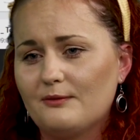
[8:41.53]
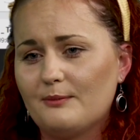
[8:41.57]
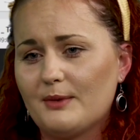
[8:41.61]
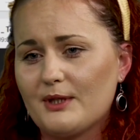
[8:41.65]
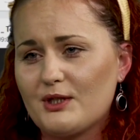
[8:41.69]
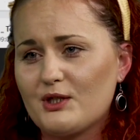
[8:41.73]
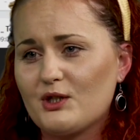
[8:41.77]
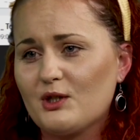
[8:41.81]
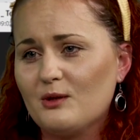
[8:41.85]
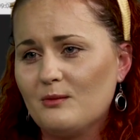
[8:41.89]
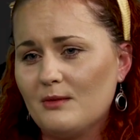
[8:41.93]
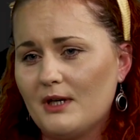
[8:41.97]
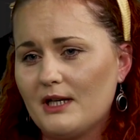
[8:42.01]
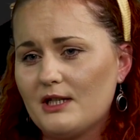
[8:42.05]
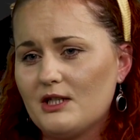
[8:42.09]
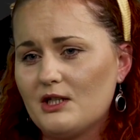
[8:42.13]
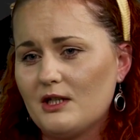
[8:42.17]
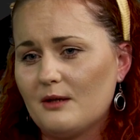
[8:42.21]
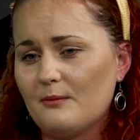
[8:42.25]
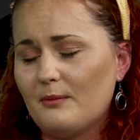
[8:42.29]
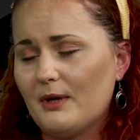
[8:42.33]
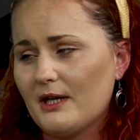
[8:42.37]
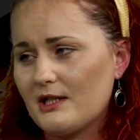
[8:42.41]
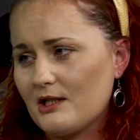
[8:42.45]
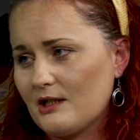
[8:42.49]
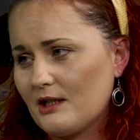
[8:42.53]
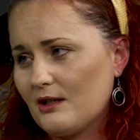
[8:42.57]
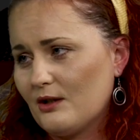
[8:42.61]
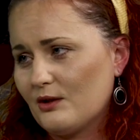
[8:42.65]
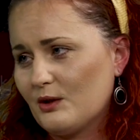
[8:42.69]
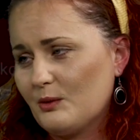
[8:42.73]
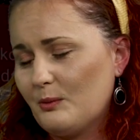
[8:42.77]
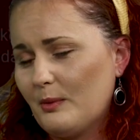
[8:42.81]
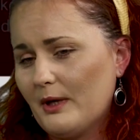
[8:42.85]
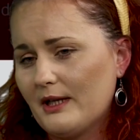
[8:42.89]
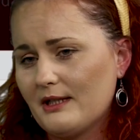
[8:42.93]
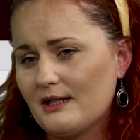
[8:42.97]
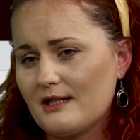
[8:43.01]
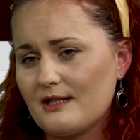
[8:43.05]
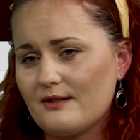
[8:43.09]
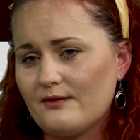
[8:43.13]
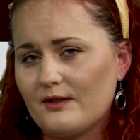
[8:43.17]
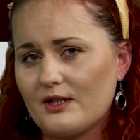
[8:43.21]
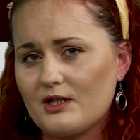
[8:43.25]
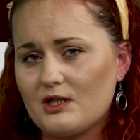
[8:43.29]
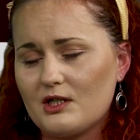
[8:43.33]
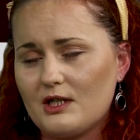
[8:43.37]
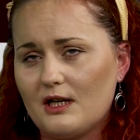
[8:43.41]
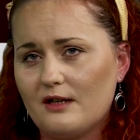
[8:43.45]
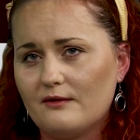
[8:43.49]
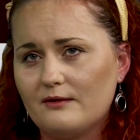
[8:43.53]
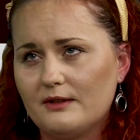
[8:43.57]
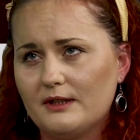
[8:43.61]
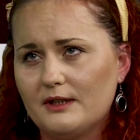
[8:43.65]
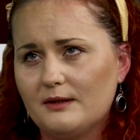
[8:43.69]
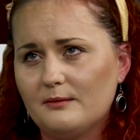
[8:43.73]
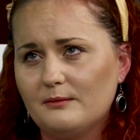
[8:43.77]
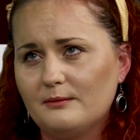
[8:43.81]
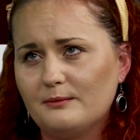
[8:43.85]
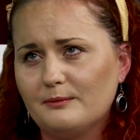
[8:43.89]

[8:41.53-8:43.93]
w paczkomacie paczkę od pani z Warszawy,